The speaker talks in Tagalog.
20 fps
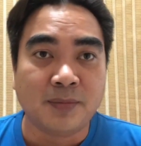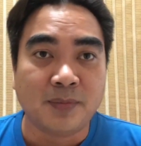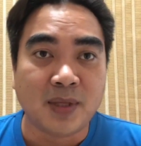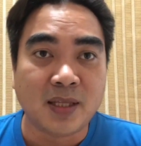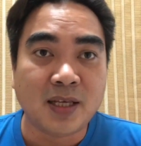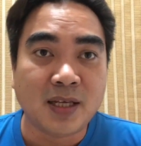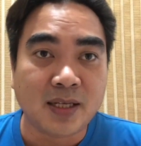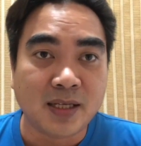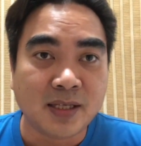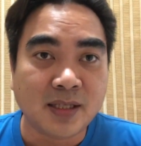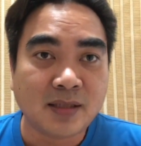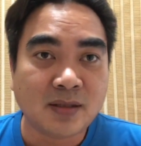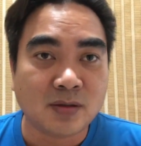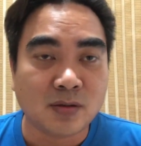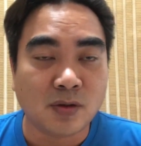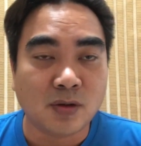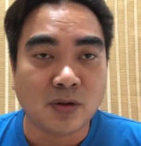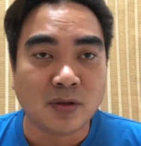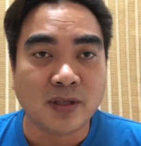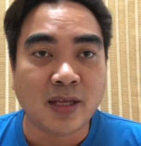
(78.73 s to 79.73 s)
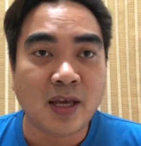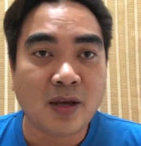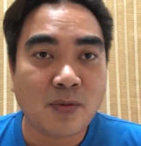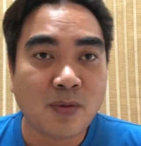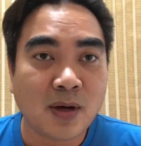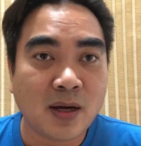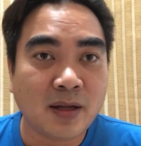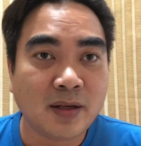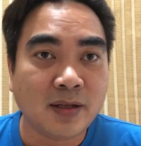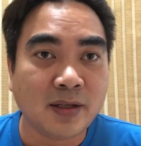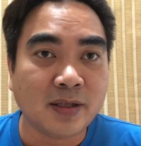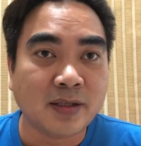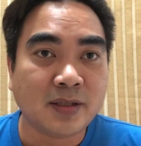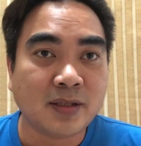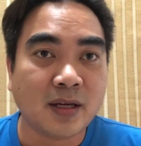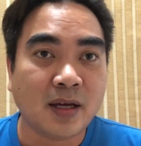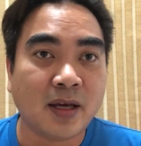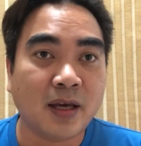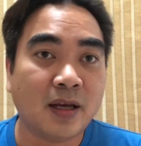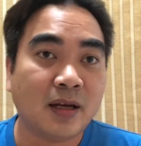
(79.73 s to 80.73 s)
Middle East. So day 1
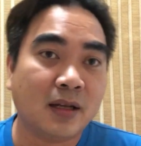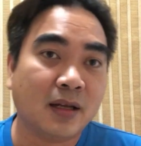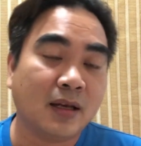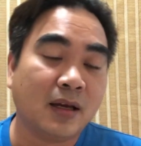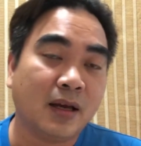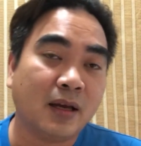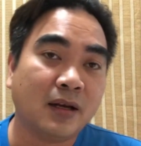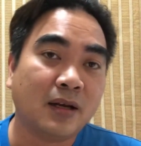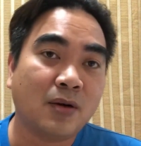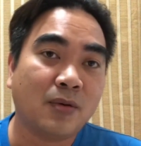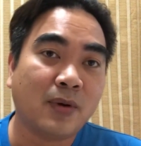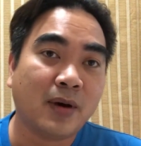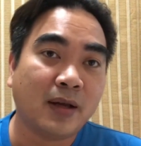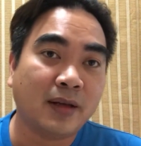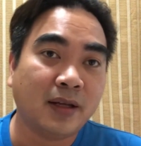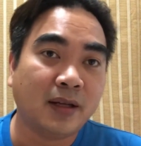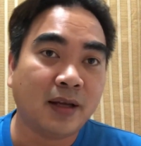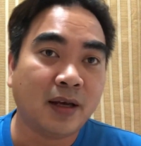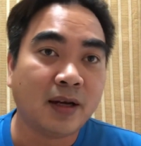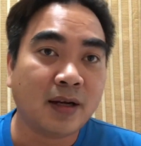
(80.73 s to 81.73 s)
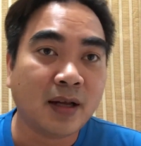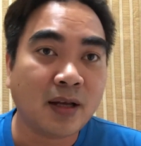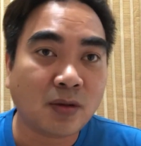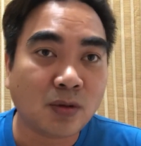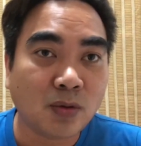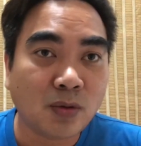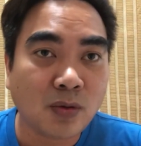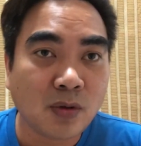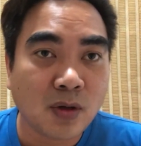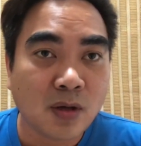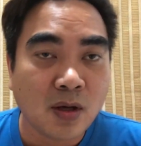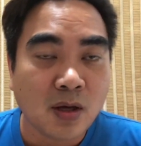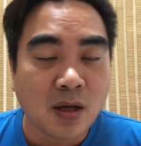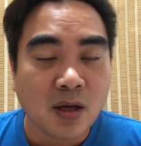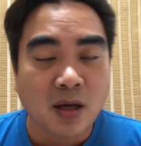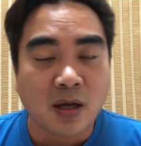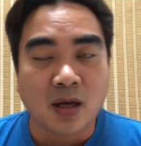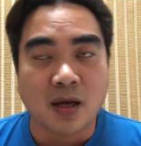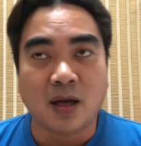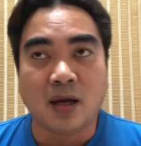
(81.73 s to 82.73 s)
is uh, area 1 and area
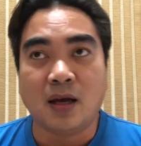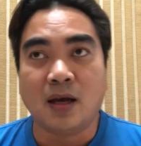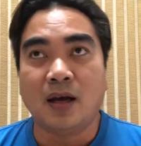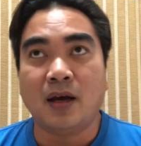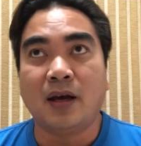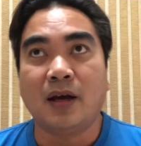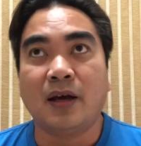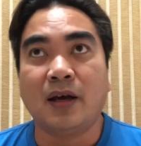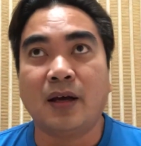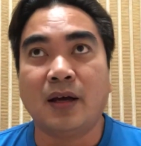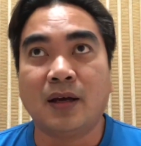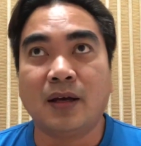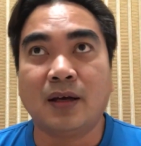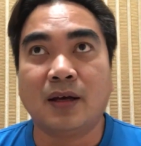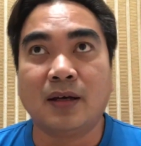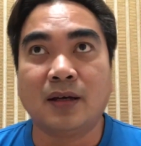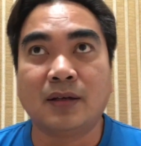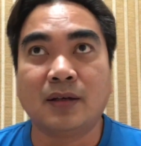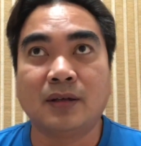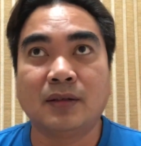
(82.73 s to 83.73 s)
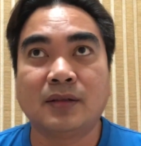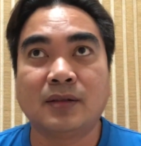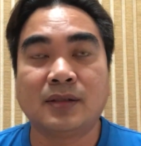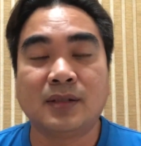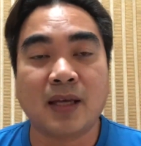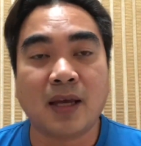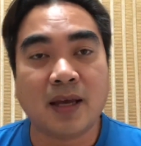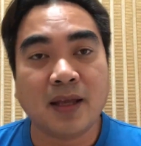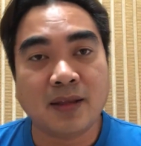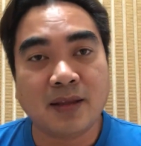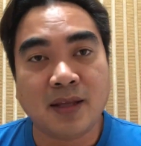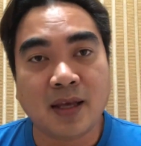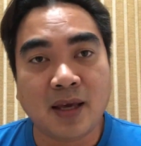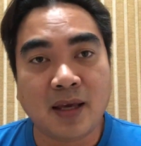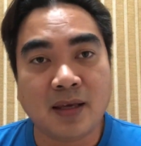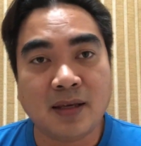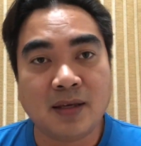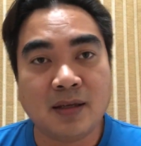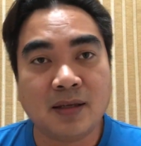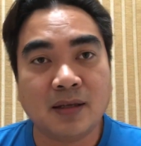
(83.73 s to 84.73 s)
2. Uh, second
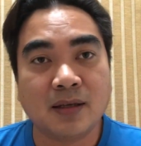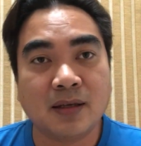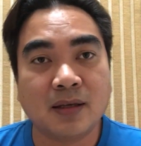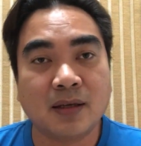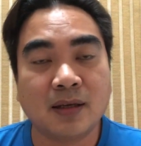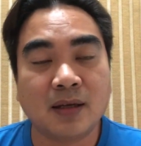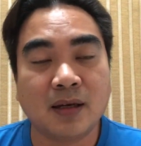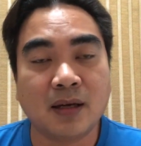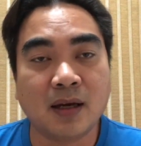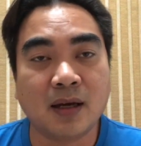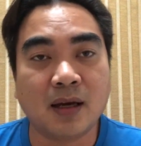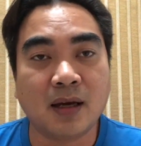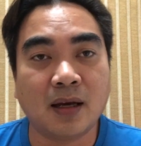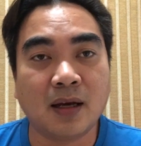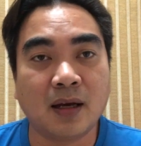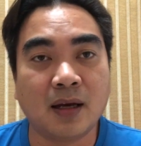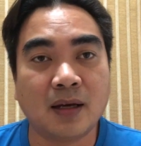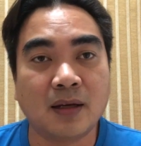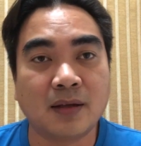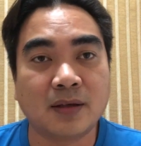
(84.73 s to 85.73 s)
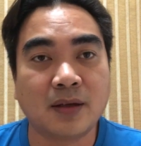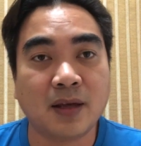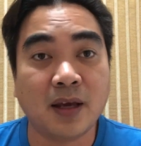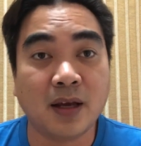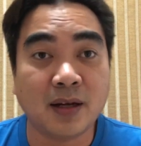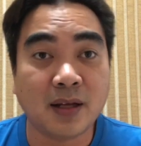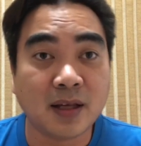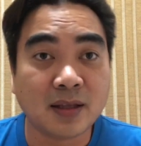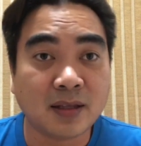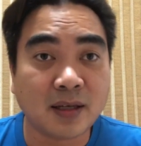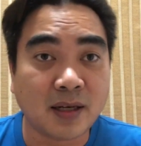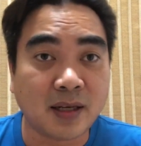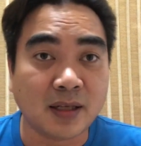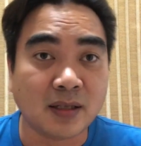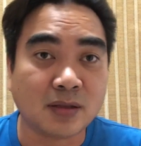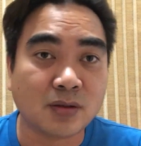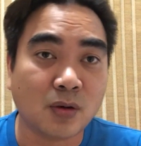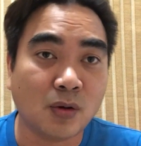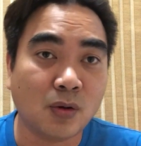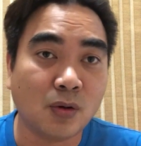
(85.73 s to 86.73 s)
day, uh, area
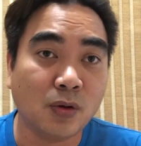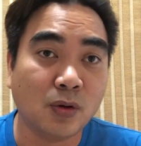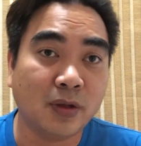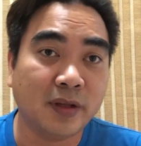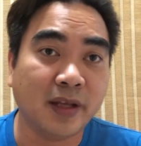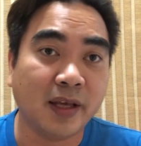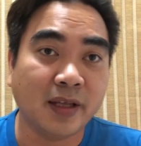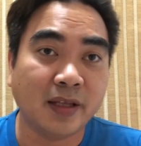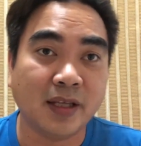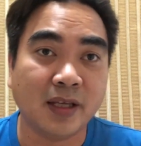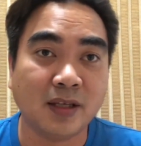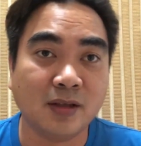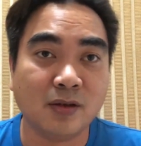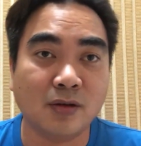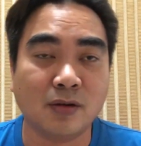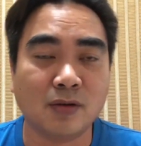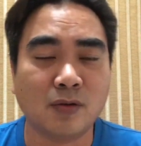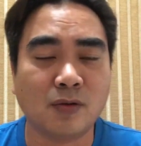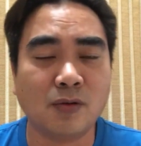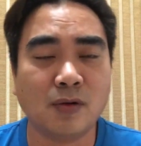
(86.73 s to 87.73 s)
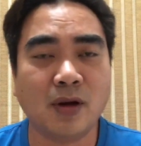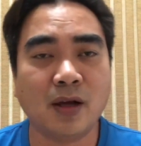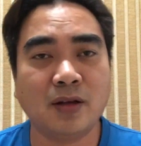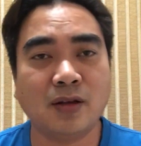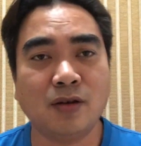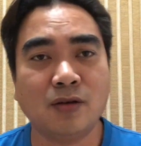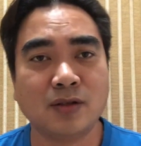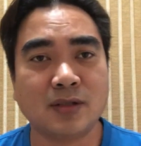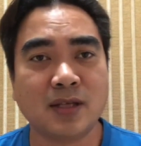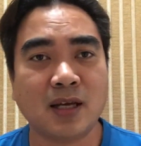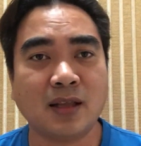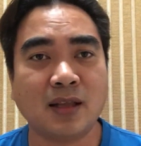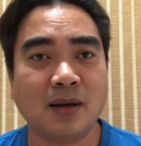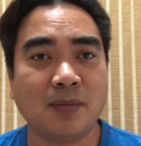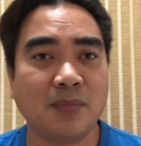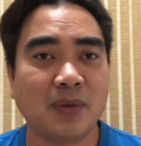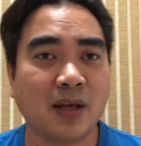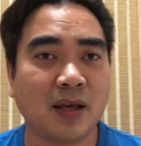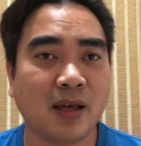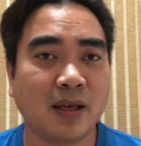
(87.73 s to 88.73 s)
3. So whole day din yun. Kung ano yung
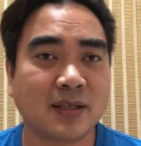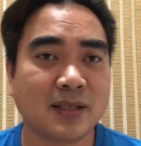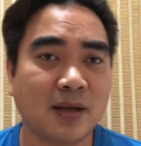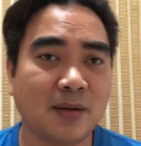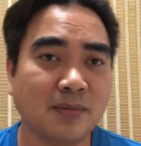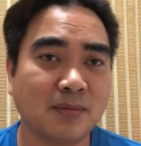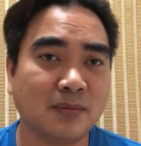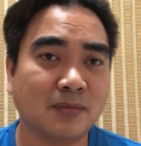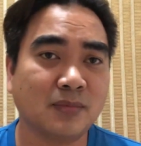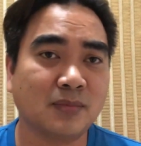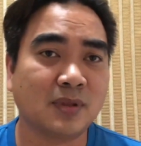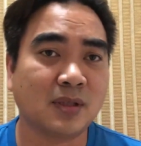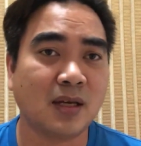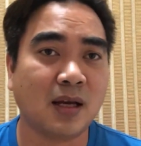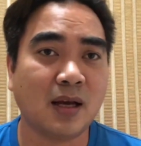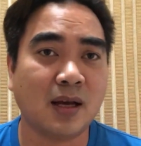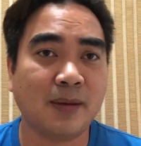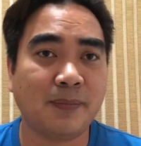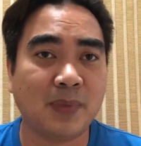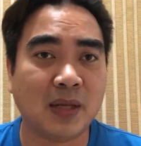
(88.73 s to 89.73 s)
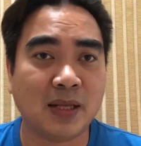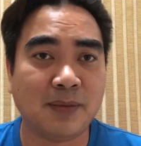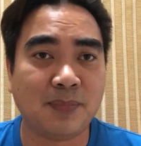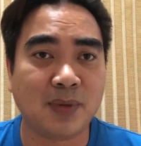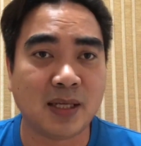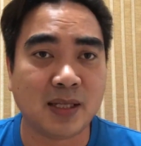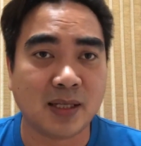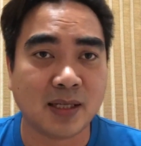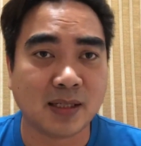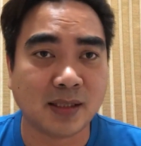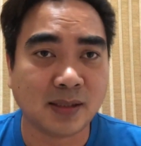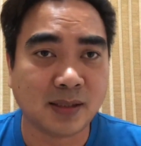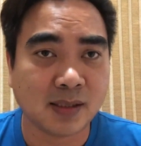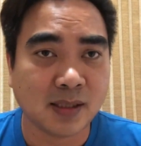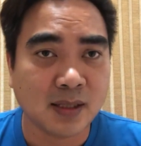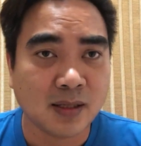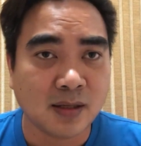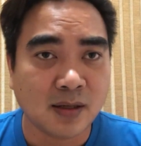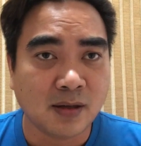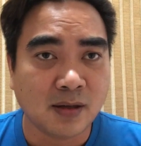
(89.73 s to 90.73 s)
setup ng exam sa Pilipinas,